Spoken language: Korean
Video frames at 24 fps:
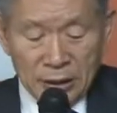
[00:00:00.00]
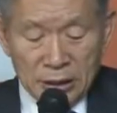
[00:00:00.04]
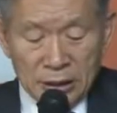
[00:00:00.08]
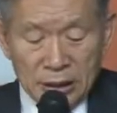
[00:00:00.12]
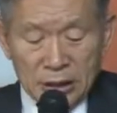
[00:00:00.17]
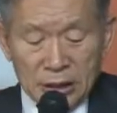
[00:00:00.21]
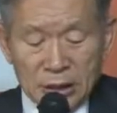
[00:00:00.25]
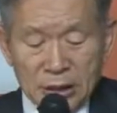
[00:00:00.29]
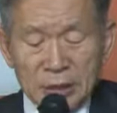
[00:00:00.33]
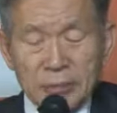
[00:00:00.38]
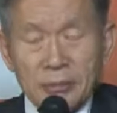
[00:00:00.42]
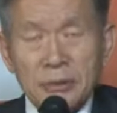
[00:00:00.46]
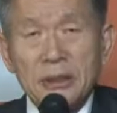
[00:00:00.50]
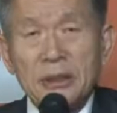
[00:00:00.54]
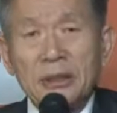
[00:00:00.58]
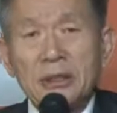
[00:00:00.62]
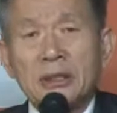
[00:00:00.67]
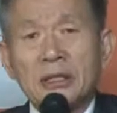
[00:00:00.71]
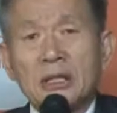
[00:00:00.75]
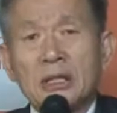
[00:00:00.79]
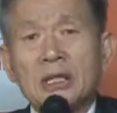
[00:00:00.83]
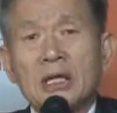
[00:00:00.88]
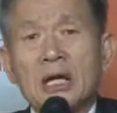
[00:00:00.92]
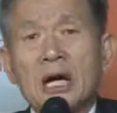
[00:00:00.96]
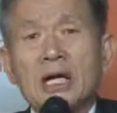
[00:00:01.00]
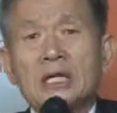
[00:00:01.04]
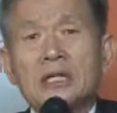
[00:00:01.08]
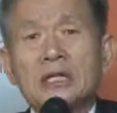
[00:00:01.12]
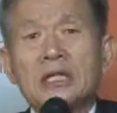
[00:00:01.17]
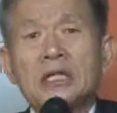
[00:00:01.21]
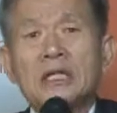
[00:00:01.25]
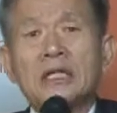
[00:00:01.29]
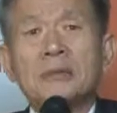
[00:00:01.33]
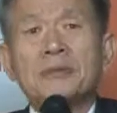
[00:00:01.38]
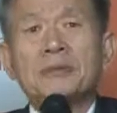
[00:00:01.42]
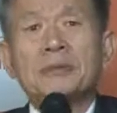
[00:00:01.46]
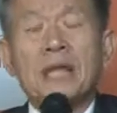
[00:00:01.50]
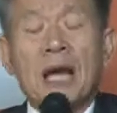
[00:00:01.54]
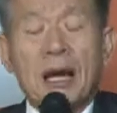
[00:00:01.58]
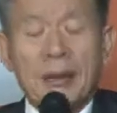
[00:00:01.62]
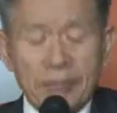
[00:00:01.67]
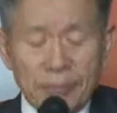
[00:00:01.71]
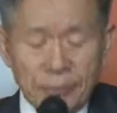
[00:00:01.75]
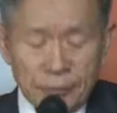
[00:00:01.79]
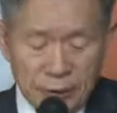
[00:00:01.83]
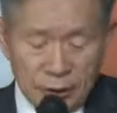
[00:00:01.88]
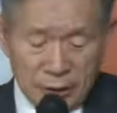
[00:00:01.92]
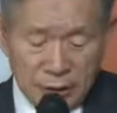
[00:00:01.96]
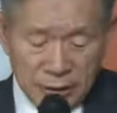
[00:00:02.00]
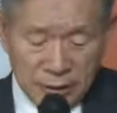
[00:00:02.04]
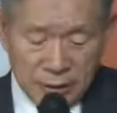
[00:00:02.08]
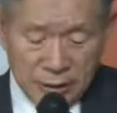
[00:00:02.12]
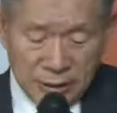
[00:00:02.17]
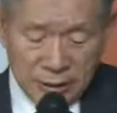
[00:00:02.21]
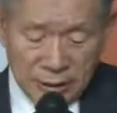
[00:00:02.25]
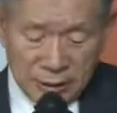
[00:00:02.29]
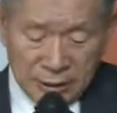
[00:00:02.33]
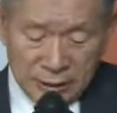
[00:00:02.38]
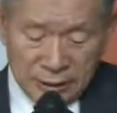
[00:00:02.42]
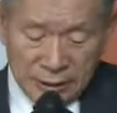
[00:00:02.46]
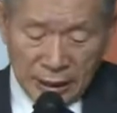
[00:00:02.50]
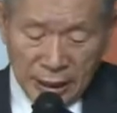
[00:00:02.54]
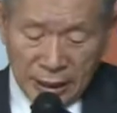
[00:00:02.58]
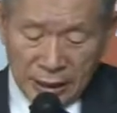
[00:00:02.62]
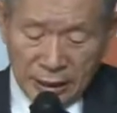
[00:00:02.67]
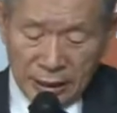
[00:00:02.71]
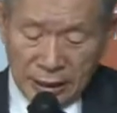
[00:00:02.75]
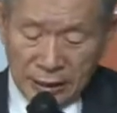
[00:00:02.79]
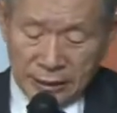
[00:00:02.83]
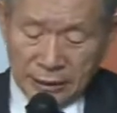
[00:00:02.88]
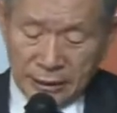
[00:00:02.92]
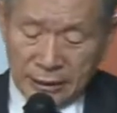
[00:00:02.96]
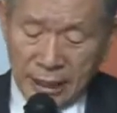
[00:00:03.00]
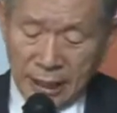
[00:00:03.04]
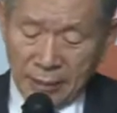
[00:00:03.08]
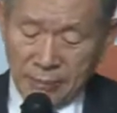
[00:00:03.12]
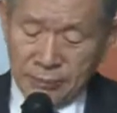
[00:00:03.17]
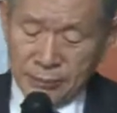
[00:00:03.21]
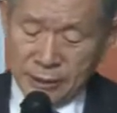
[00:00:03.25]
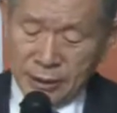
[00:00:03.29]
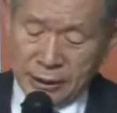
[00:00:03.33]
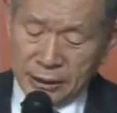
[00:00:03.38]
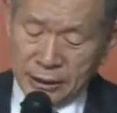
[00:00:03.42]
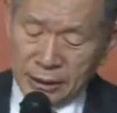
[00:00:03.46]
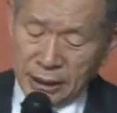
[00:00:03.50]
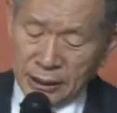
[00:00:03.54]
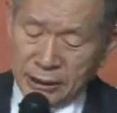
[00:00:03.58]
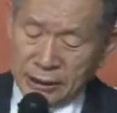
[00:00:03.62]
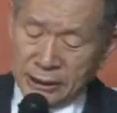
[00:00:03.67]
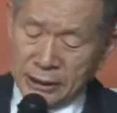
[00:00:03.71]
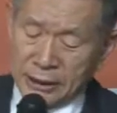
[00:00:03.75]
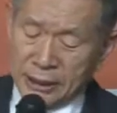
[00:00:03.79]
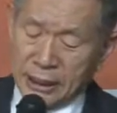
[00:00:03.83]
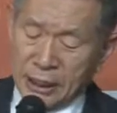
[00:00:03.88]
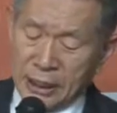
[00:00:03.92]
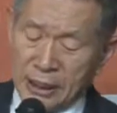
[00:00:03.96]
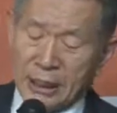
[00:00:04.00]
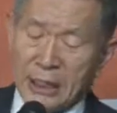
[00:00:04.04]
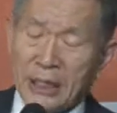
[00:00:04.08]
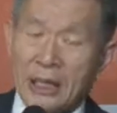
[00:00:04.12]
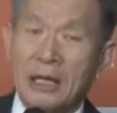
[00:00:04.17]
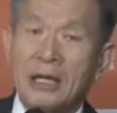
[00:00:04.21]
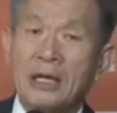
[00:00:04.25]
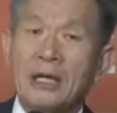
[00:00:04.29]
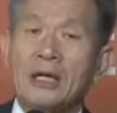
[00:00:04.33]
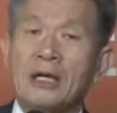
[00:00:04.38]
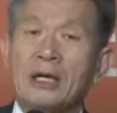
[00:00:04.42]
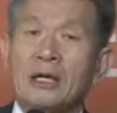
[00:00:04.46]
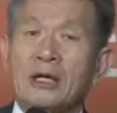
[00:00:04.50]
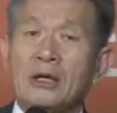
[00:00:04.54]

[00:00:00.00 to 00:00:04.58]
22절과 23절 사이에는 3년이라는 시간의